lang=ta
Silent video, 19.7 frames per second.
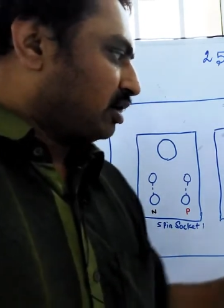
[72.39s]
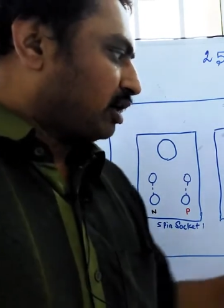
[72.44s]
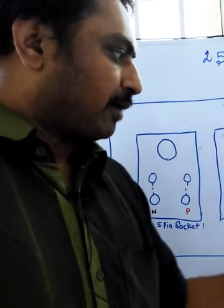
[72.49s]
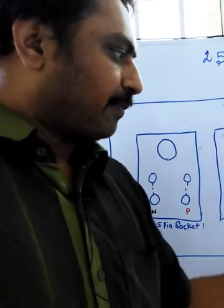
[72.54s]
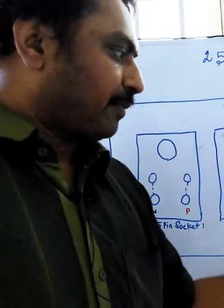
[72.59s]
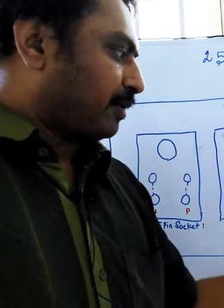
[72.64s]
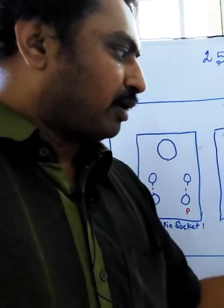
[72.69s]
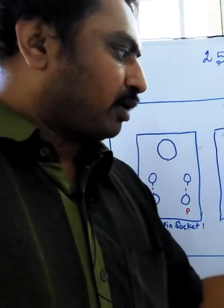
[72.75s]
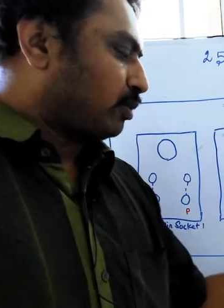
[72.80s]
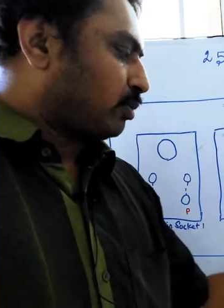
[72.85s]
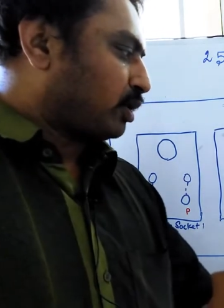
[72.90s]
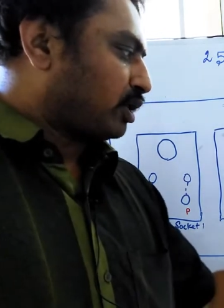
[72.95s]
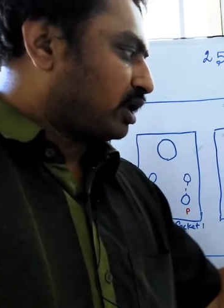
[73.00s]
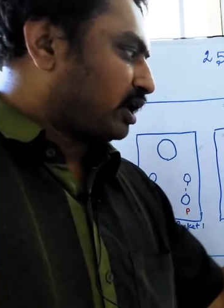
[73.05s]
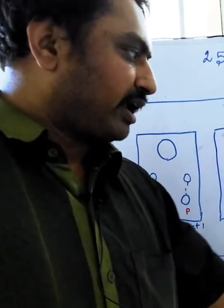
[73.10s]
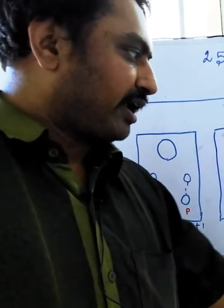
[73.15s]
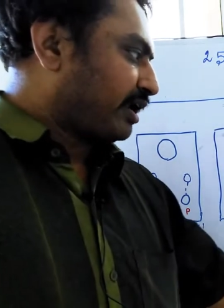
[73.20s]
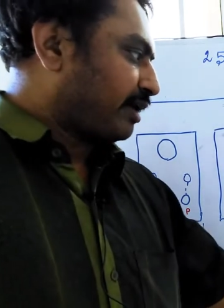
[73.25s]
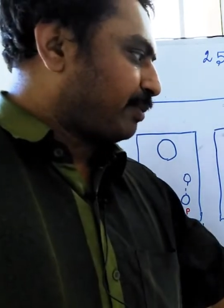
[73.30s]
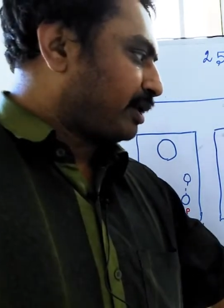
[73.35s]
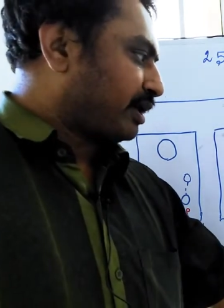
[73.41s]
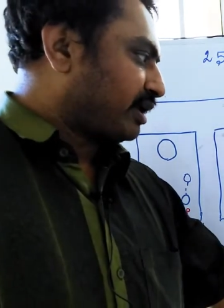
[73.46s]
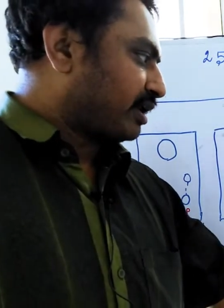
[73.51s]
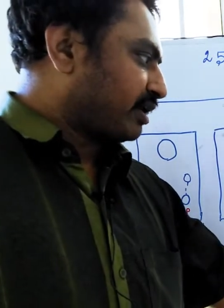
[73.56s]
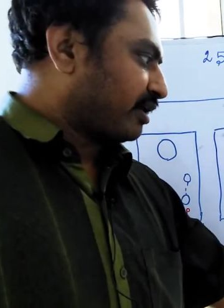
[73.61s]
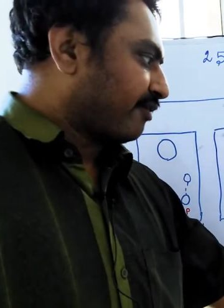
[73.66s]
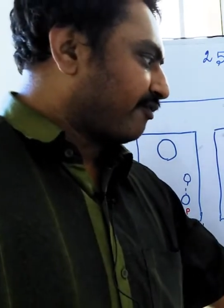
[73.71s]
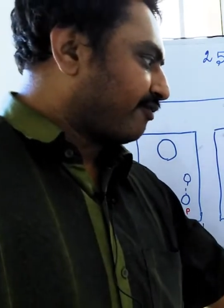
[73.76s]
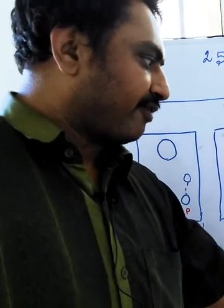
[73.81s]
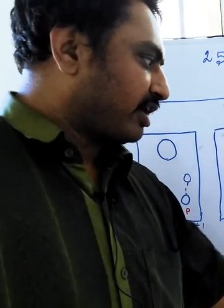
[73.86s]
இப்போ நான் முதல்ல என்ன
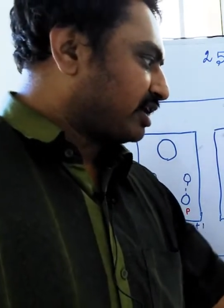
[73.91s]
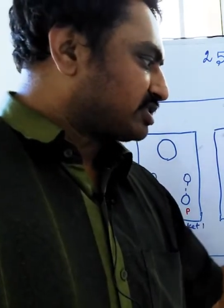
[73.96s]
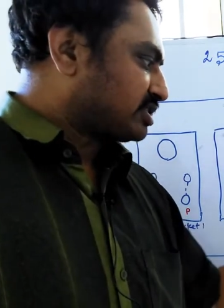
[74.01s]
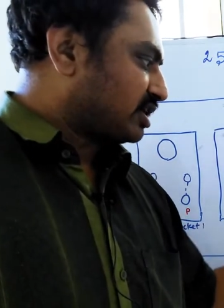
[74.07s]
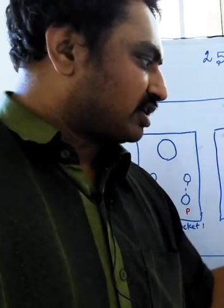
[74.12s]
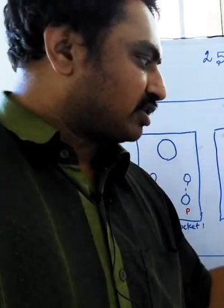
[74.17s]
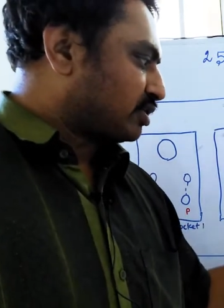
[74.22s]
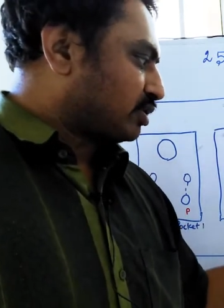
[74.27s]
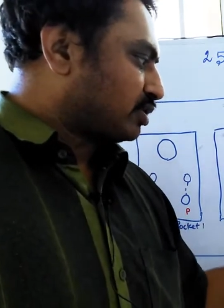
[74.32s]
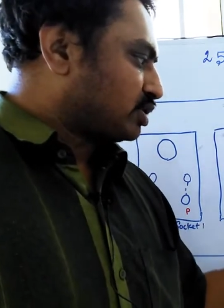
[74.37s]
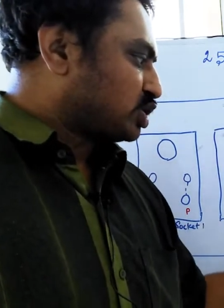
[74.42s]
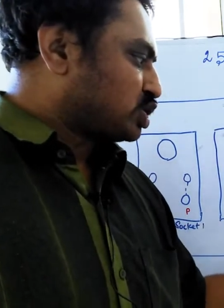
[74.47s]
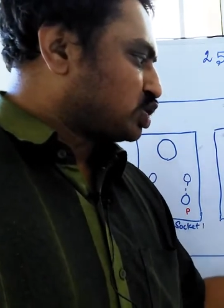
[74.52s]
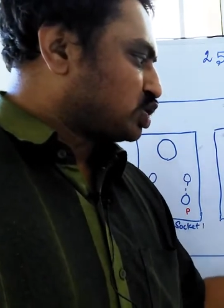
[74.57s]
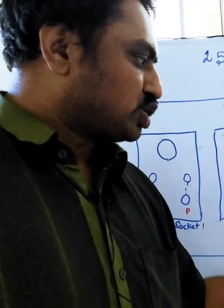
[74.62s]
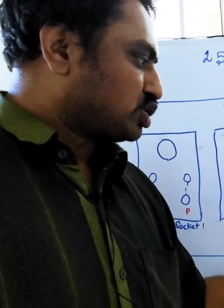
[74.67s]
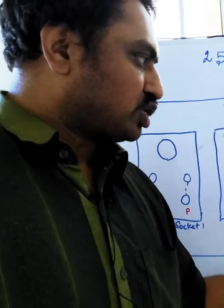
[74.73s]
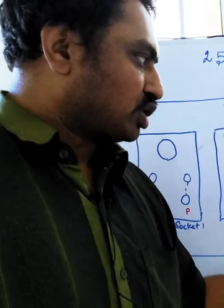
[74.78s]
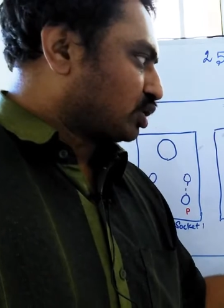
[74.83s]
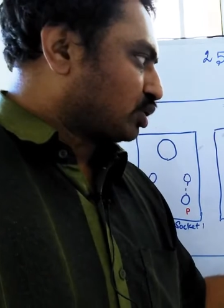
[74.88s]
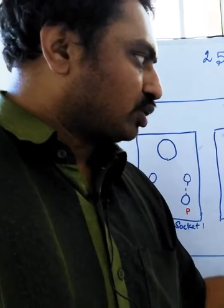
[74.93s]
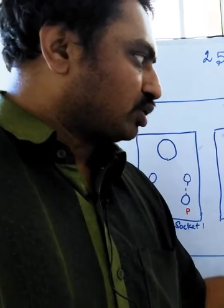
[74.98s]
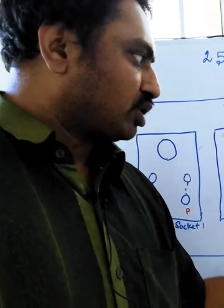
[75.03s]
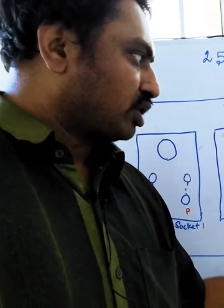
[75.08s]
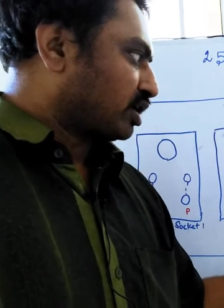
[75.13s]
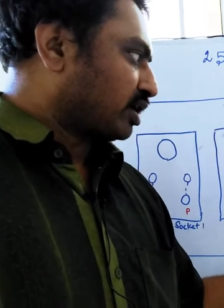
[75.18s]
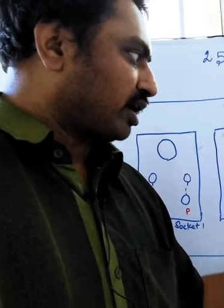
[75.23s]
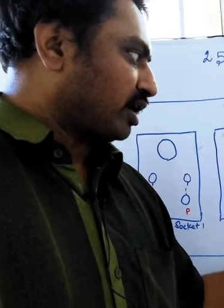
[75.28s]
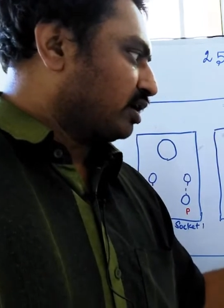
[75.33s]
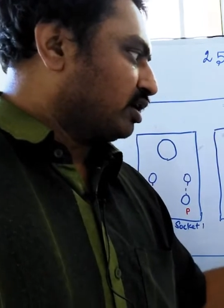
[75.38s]
பண்ணியிருக்கேன் ஃபேஸ் எடுத்துகிட்டு வந்து சுவிட்சுக்கு
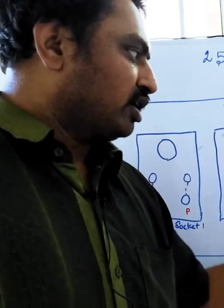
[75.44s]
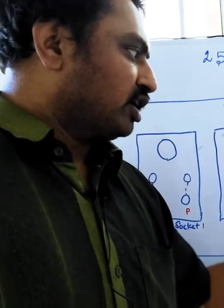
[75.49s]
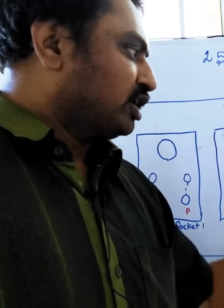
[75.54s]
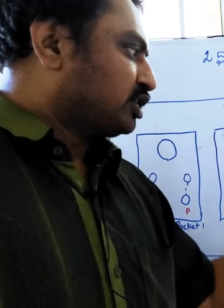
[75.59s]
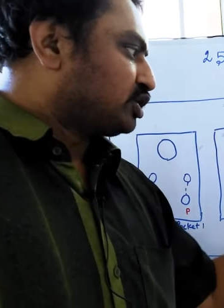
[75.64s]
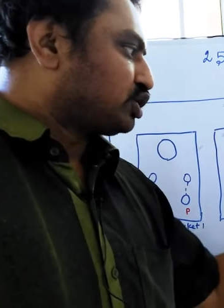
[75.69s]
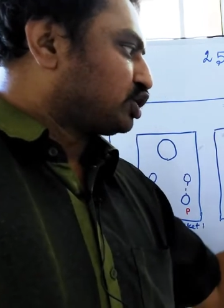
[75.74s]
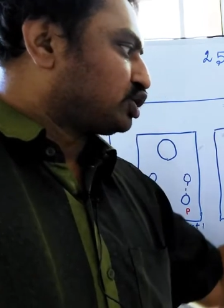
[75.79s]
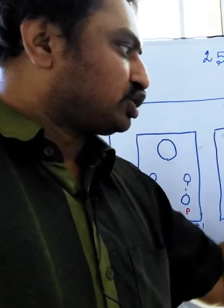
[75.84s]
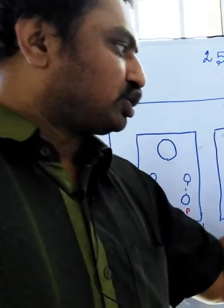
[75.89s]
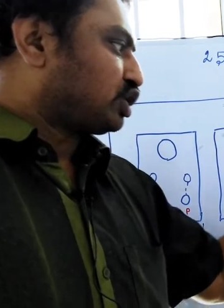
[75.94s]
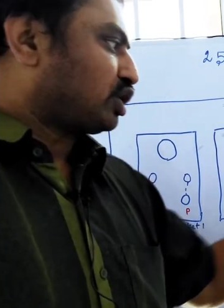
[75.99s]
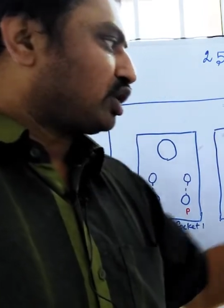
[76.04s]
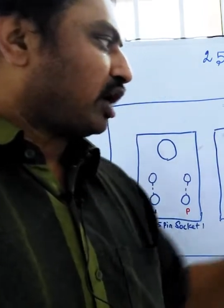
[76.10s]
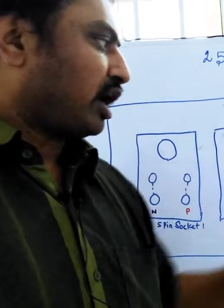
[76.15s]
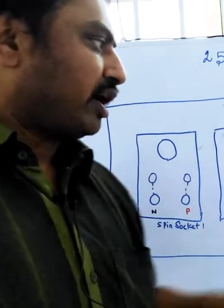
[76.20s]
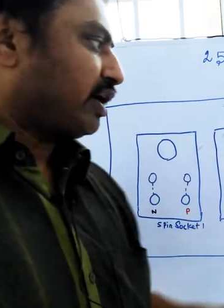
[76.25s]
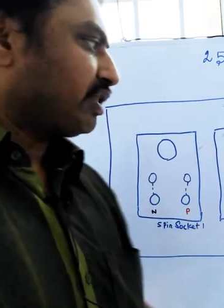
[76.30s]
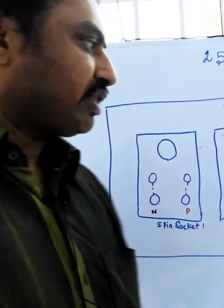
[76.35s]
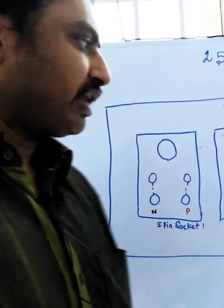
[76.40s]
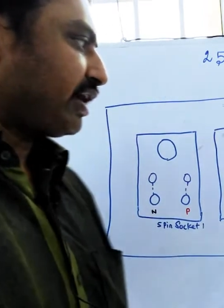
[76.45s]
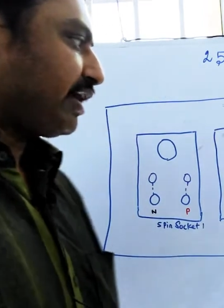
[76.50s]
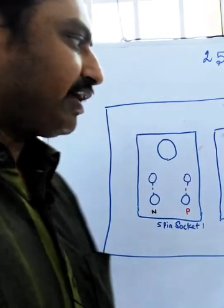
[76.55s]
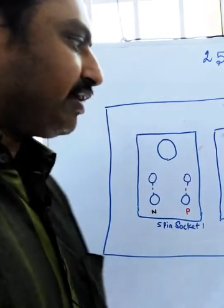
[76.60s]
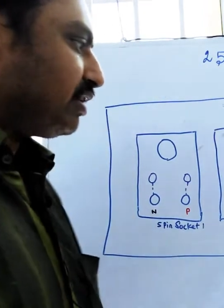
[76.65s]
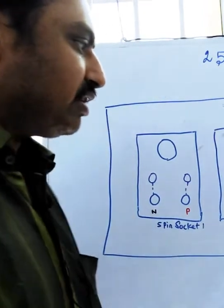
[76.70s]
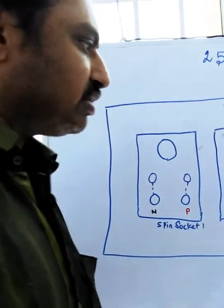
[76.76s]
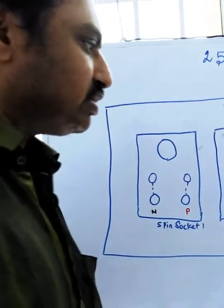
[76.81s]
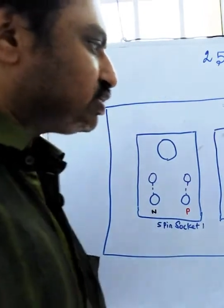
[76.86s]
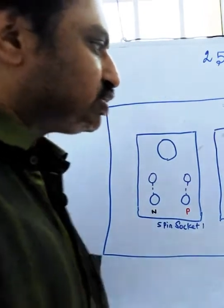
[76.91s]
கொடுத்துருக்கேன் சுவிட்சோட அடுத்த
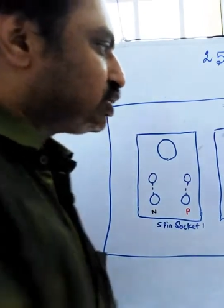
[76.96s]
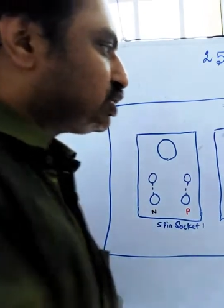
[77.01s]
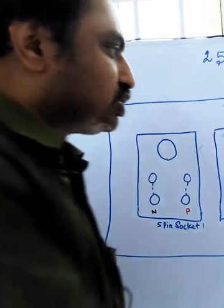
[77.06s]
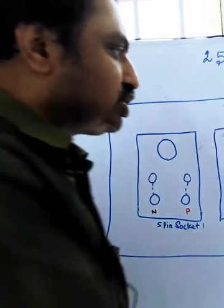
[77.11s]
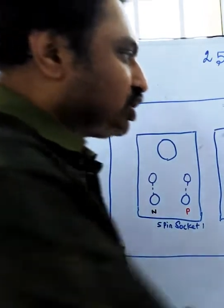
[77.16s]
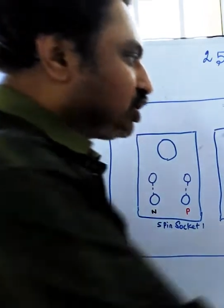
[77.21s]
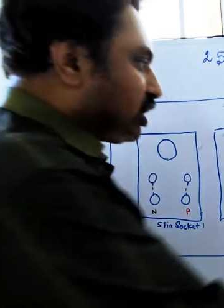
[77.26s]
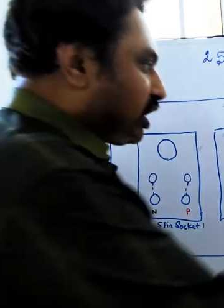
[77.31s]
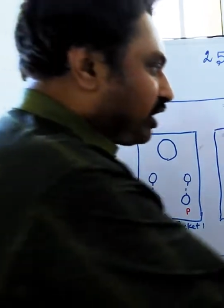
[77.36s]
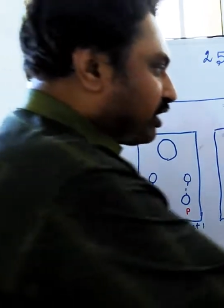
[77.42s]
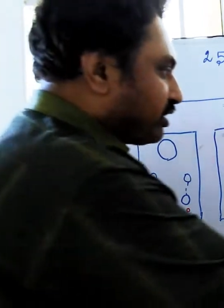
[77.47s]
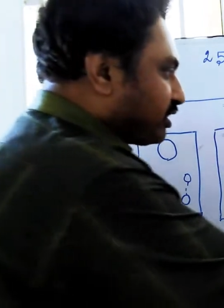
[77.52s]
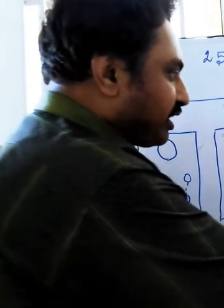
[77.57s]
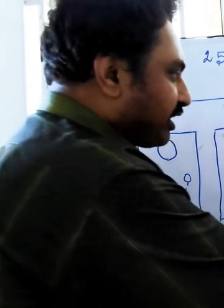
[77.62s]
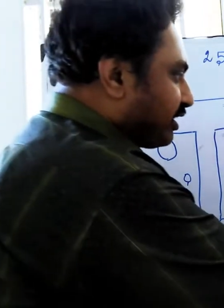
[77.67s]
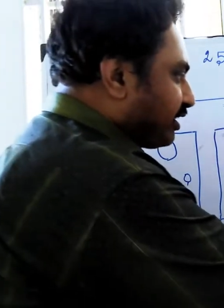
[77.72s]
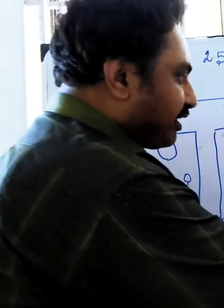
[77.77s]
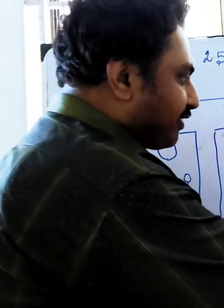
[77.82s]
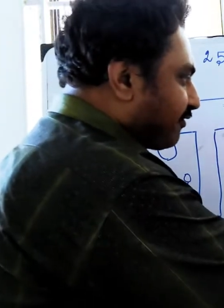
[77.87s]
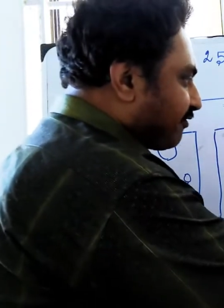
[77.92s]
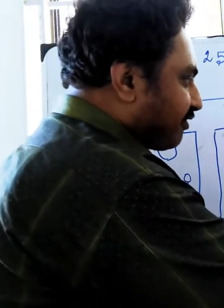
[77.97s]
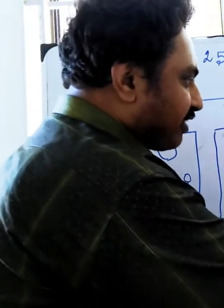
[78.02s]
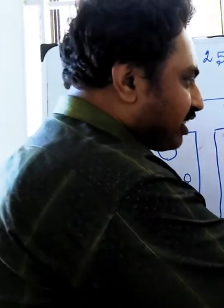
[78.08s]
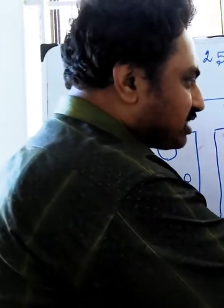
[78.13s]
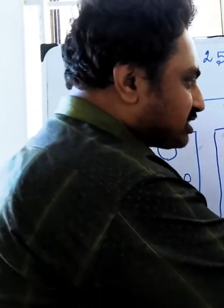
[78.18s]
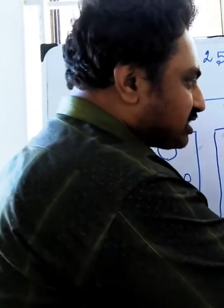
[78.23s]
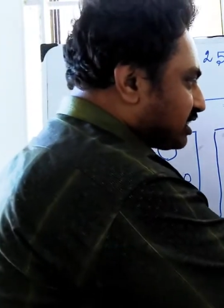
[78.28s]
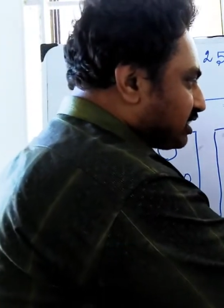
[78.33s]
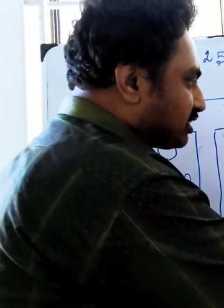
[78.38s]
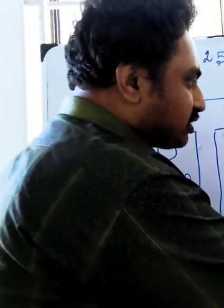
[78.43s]
எண்டு சுவிட்சோட அடுத்த எண்டு
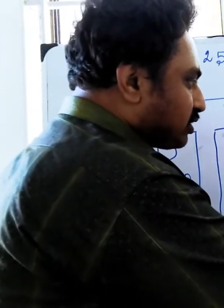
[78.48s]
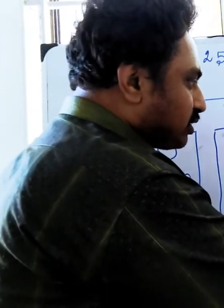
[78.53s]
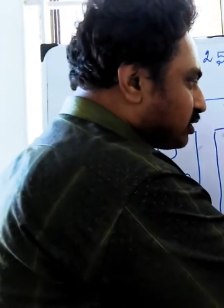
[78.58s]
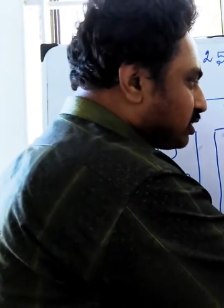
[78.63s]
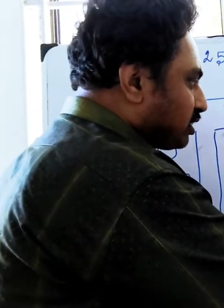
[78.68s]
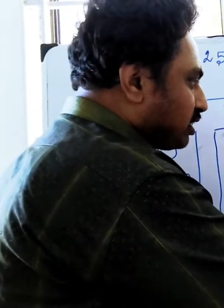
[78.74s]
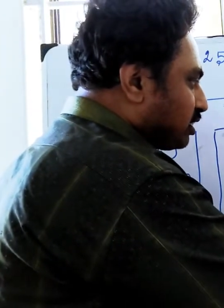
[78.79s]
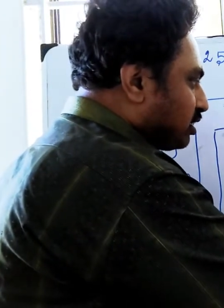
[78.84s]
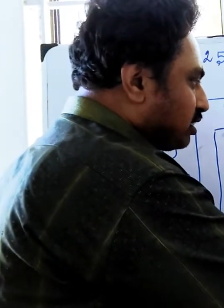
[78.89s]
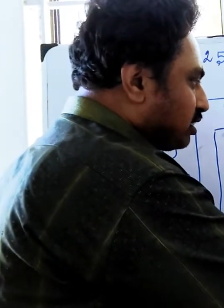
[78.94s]
ஃபேஸ் எடுத்துகிட்டு வந்து